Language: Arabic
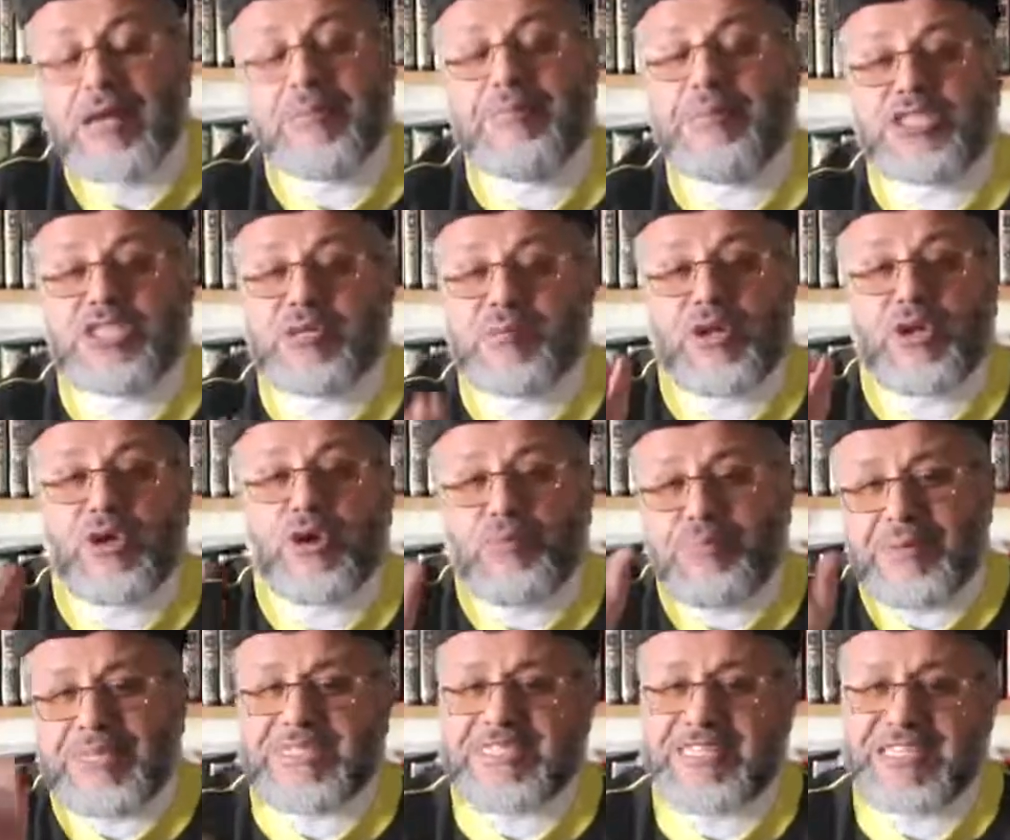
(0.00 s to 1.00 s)
ماشي من
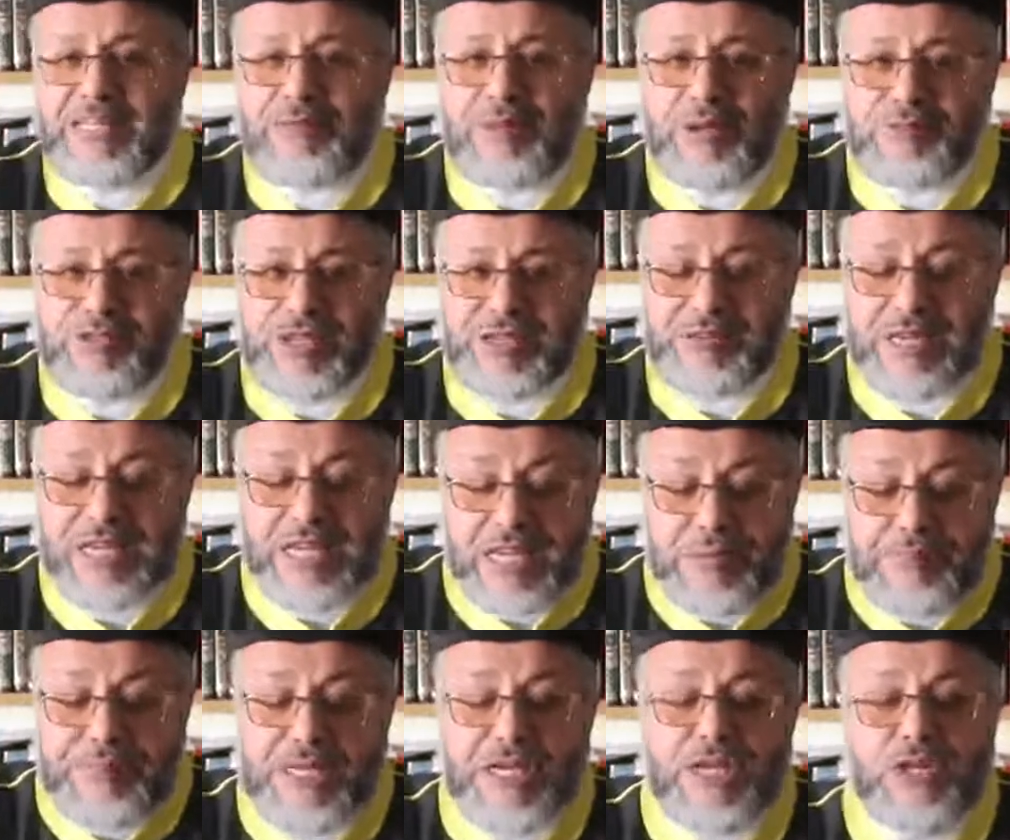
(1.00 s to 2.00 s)
الامه سيدنا محمد صلى الله عليه وسلم
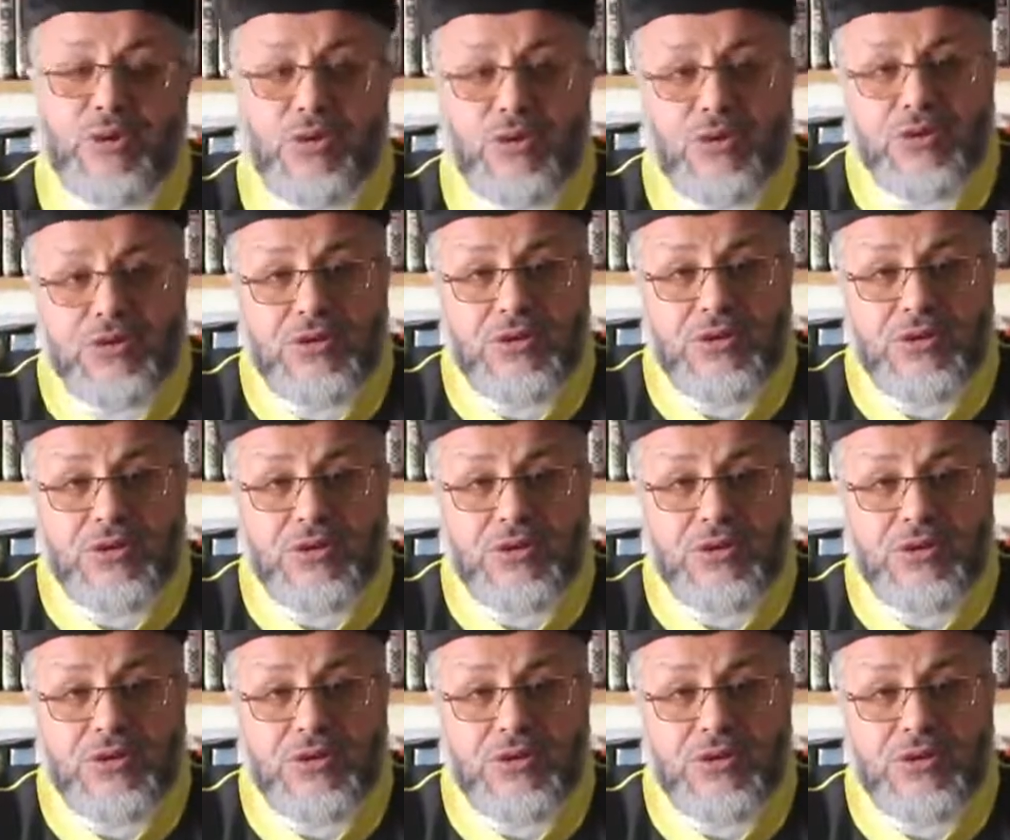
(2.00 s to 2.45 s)
نبينو